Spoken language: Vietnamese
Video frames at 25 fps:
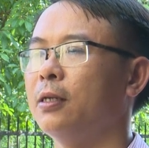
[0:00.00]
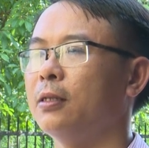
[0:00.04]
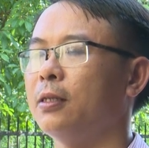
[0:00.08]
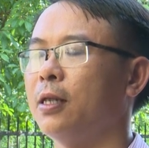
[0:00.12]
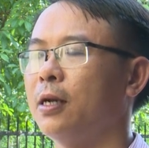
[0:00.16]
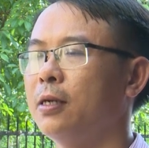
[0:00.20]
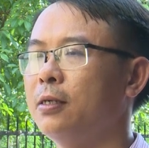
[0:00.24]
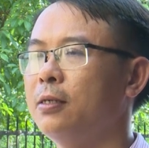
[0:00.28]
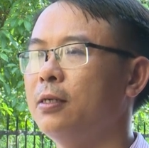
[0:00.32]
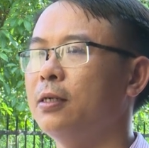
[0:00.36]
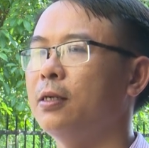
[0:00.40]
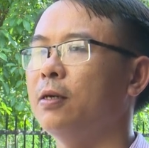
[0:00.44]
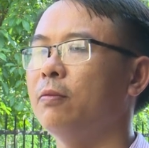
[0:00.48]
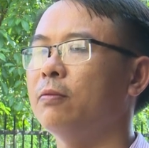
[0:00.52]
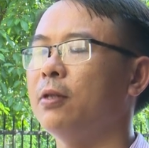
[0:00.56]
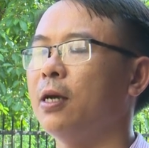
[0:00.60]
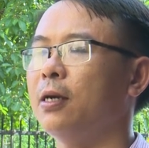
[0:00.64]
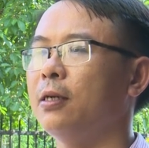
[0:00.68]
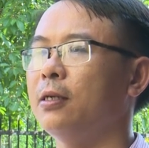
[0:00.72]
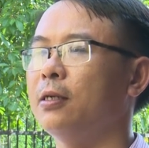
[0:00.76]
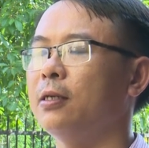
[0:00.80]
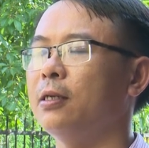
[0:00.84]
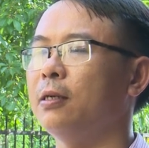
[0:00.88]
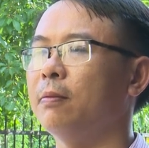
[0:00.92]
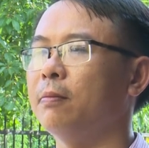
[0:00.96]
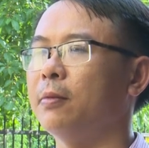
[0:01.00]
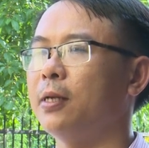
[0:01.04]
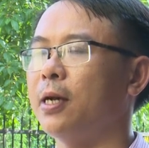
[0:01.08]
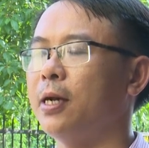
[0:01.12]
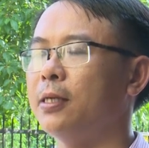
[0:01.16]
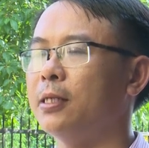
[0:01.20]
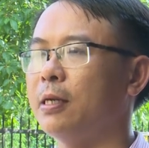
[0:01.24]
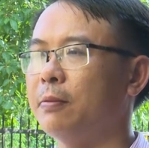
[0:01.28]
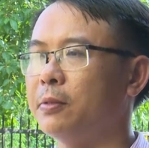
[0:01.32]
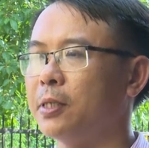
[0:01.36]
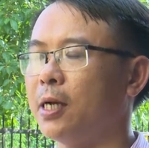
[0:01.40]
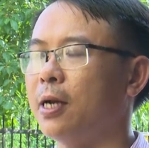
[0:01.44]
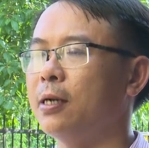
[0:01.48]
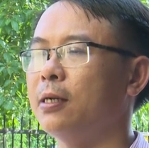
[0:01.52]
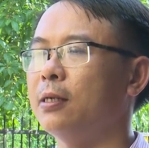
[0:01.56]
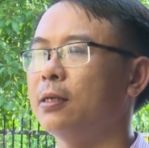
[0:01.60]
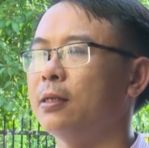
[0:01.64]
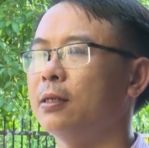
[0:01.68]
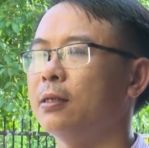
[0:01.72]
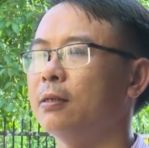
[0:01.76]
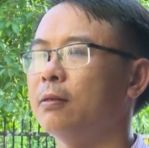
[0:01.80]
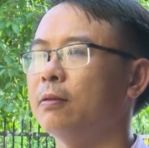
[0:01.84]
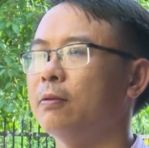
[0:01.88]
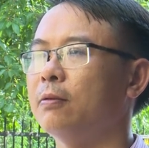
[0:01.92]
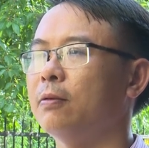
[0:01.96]
tăng cường công tác kiểm tra giám sát
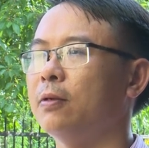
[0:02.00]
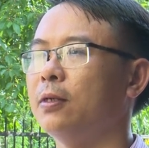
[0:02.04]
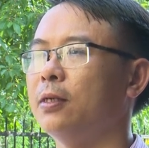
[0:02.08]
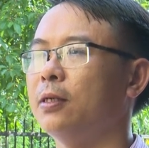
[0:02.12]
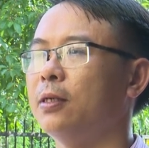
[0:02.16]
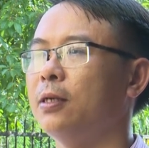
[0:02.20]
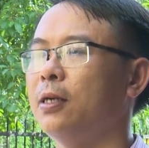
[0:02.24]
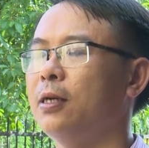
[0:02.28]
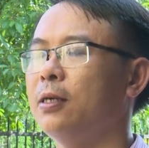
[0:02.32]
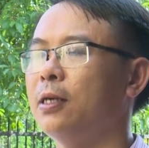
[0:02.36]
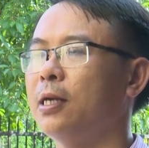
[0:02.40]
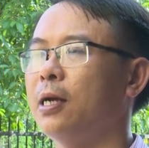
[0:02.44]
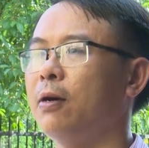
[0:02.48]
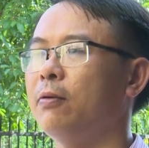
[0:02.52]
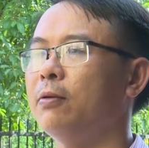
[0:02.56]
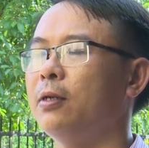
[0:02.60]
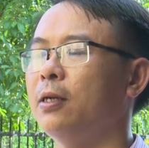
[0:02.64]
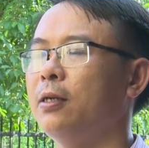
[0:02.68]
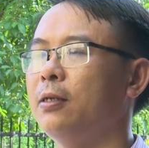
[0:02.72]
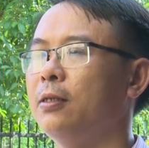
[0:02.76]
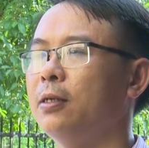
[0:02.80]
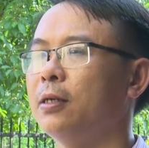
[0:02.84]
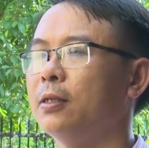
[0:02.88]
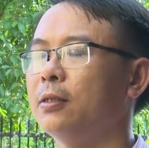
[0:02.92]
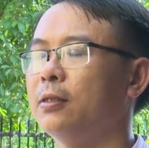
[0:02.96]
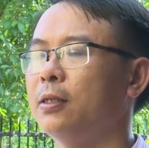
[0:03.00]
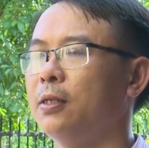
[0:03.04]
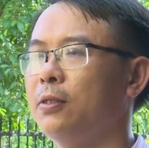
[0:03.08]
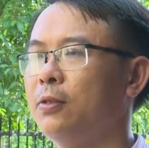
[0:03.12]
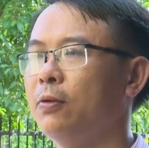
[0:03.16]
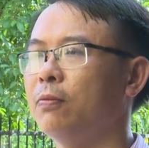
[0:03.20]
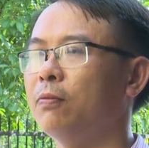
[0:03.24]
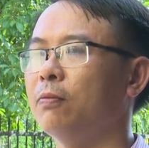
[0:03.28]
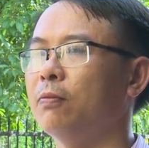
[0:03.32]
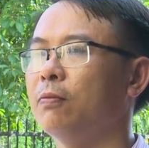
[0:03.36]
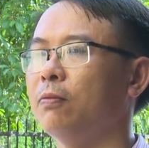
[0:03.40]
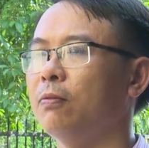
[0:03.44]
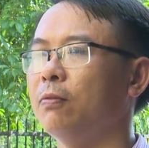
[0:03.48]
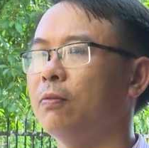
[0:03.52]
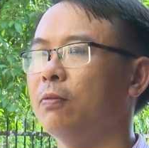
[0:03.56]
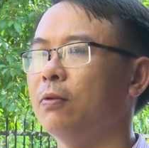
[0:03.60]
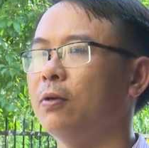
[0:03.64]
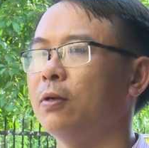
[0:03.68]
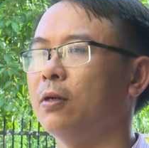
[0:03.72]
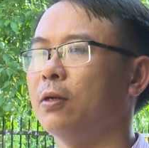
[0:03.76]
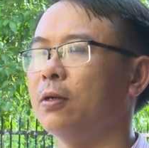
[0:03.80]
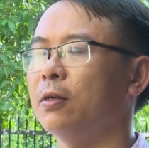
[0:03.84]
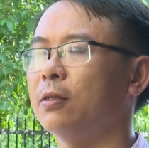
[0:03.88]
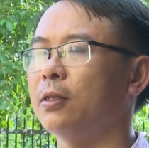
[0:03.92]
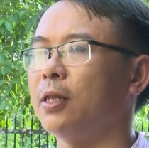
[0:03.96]
nâng cao chất lượng tín dụng
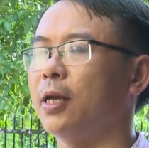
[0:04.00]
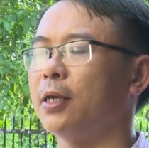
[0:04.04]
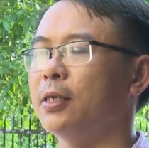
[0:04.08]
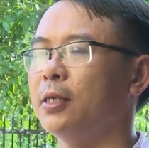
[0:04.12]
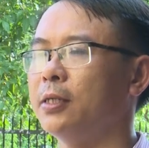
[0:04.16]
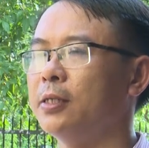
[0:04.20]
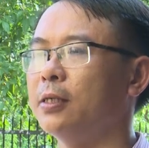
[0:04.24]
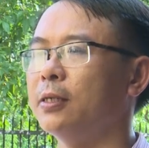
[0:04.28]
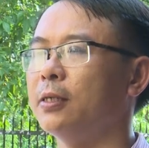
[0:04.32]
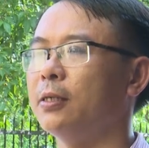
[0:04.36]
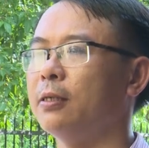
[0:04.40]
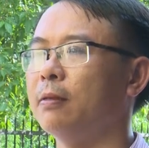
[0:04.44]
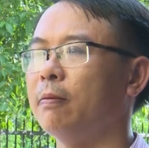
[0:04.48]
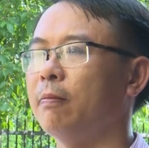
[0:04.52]
tại cơ sở